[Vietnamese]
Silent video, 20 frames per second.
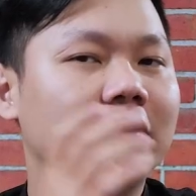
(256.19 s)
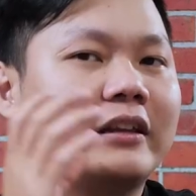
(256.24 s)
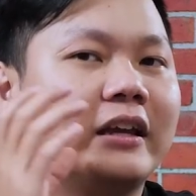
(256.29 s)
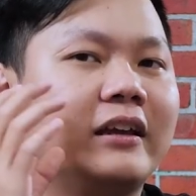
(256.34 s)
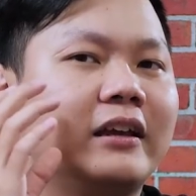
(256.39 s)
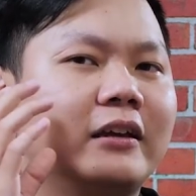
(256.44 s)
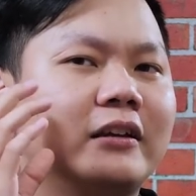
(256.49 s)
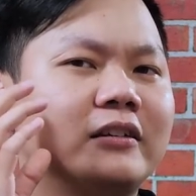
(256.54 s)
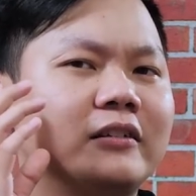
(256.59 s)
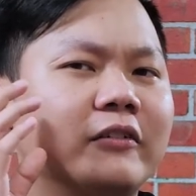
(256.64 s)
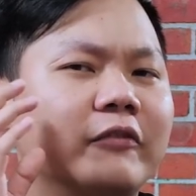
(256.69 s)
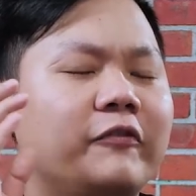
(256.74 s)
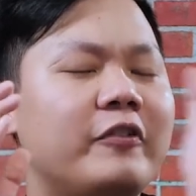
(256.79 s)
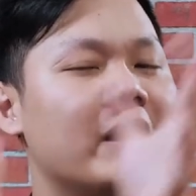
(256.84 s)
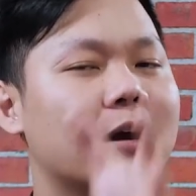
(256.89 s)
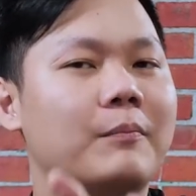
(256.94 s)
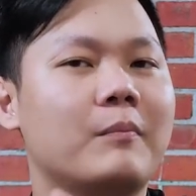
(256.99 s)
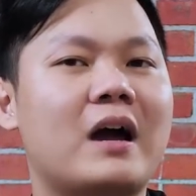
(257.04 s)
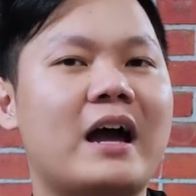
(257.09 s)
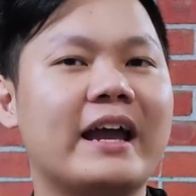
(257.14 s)
thì
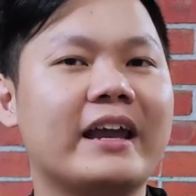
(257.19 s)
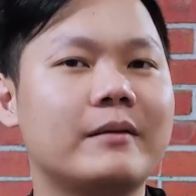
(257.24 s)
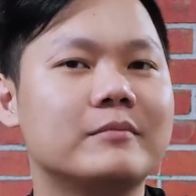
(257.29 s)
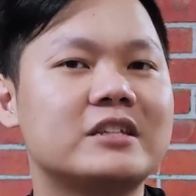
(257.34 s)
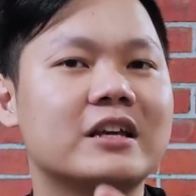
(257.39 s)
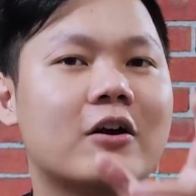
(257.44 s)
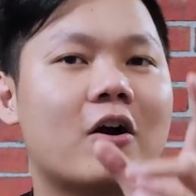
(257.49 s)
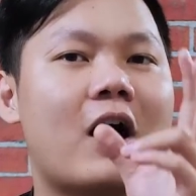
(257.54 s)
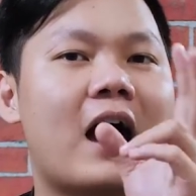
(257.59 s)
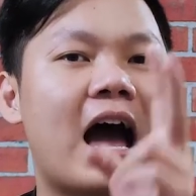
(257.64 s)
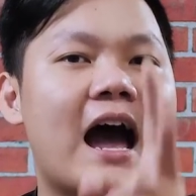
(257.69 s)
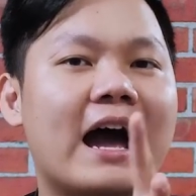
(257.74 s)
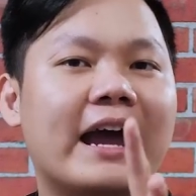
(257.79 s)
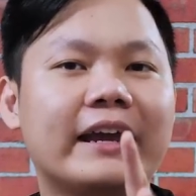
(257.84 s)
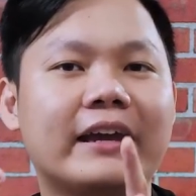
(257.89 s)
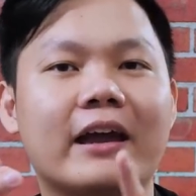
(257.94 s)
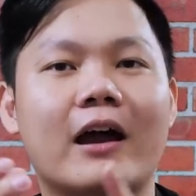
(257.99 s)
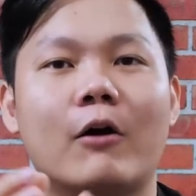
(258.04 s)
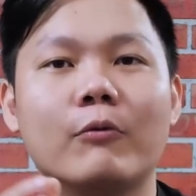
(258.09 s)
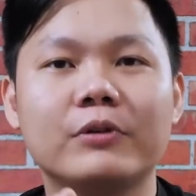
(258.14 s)
việc mà anh em sẽ có
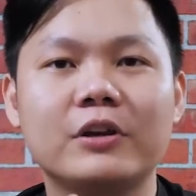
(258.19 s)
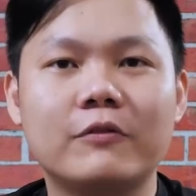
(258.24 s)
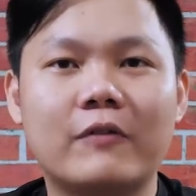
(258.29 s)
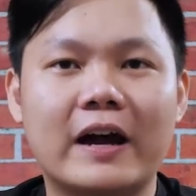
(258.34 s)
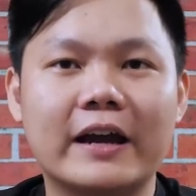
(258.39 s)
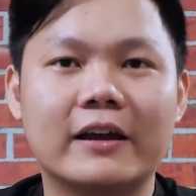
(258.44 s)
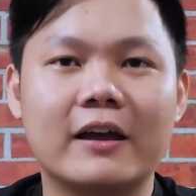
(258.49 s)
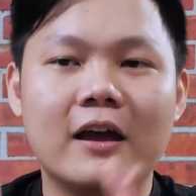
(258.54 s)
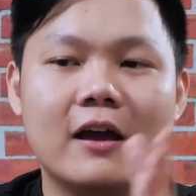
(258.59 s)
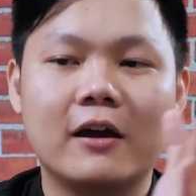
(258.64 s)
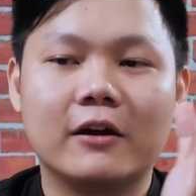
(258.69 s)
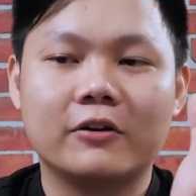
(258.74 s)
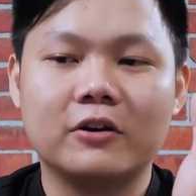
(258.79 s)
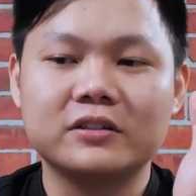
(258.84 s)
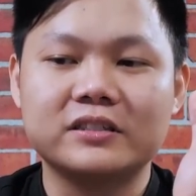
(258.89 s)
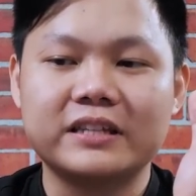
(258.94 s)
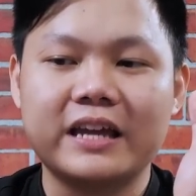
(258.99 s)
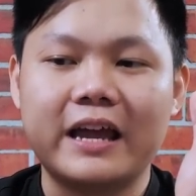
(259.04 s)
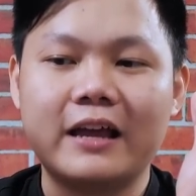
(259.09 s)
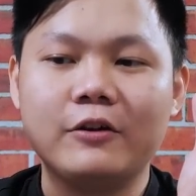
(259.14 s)
hai cái ống như vậy
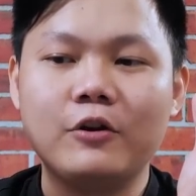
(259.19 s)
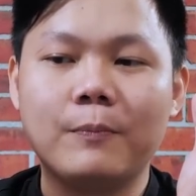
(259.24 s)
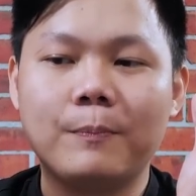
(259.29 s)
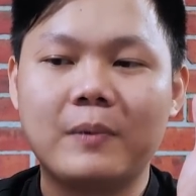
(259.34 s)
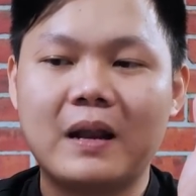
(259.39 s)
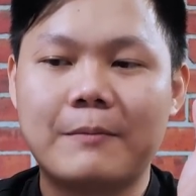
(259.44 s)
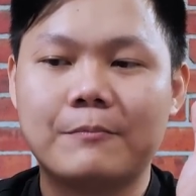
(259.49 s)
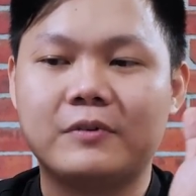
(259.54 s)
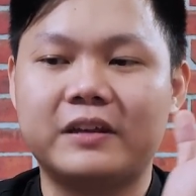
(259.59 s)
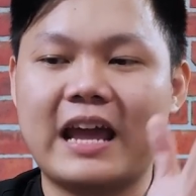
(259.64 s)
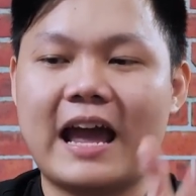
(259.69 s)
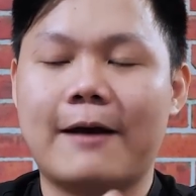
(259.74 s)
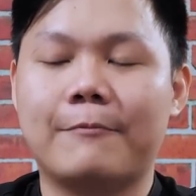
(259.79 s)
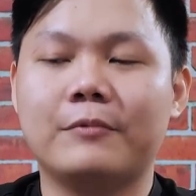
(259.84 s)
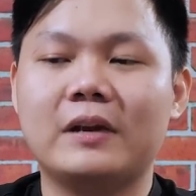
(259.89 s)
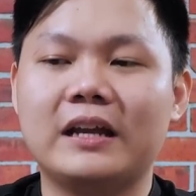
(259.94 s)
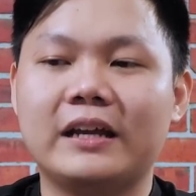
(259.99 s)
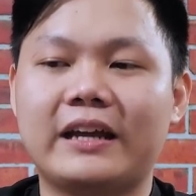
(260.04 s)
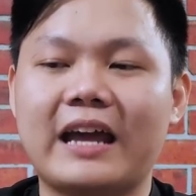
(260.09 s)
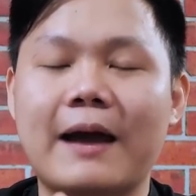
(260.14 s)
nó sẽ giúp làm
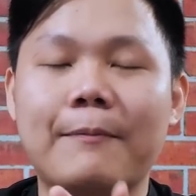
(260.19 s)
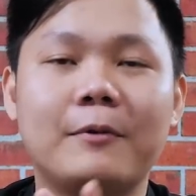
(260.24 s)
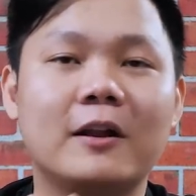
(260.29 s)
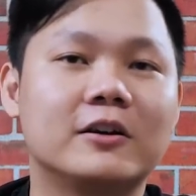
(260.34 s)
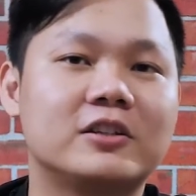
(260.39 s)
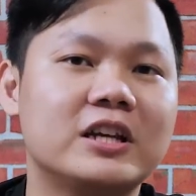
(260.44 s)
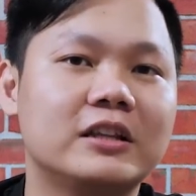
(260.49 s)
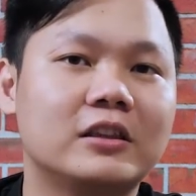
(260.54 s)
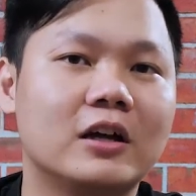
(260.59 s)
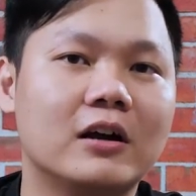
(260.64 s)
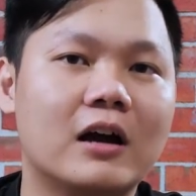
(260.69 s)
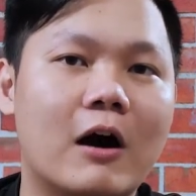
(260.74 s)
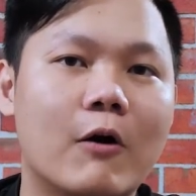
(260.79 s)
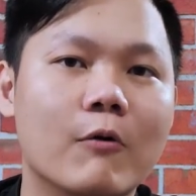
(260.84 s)
giảm đi cái áp lực trên từng